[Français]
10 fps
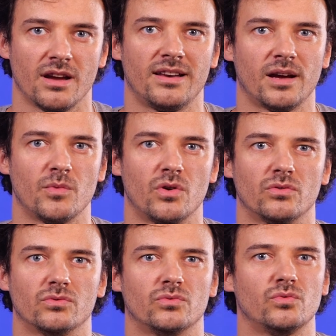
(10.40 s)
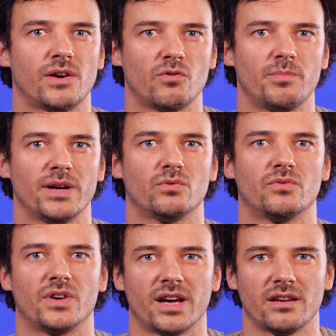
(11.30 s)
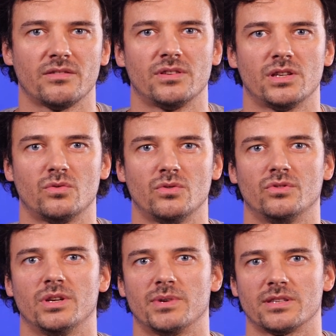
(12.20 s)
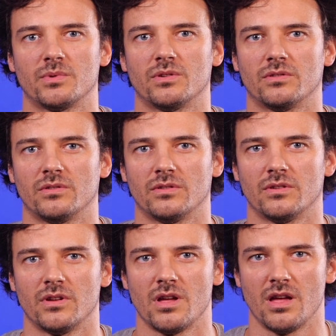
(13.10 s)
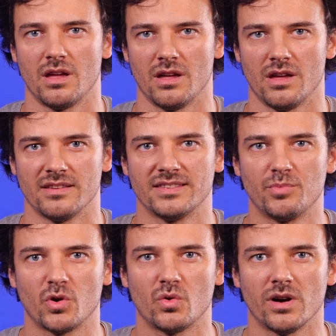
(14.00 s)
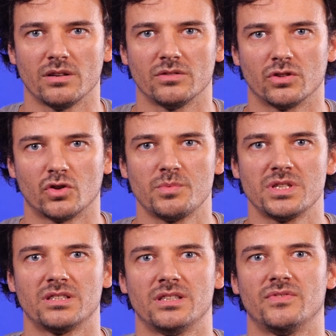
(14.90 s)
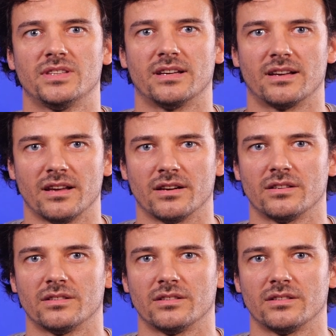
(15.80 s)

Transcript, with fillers: Clairement, nous n'avons pas de vrai véhicule de déplacement. C'est pourquoi notre objectif était clair.